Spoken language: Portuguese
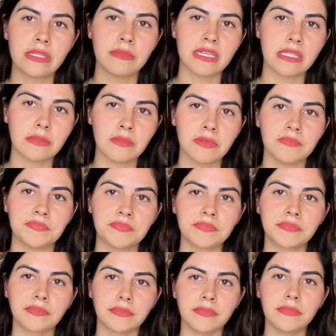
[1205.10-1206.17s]
mesmo.
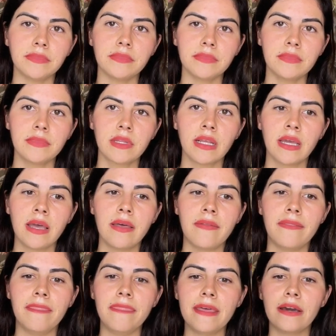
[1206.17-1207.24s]

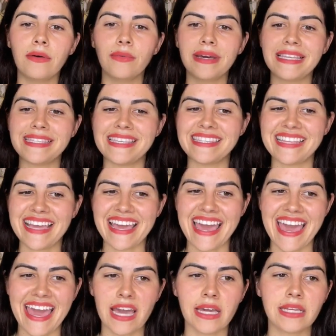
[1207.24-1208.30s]
Não existem
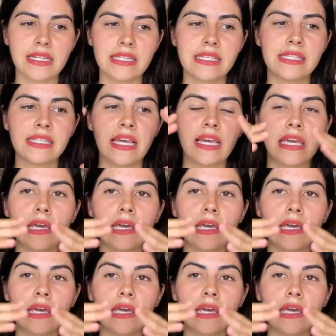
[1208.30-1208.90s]
regras.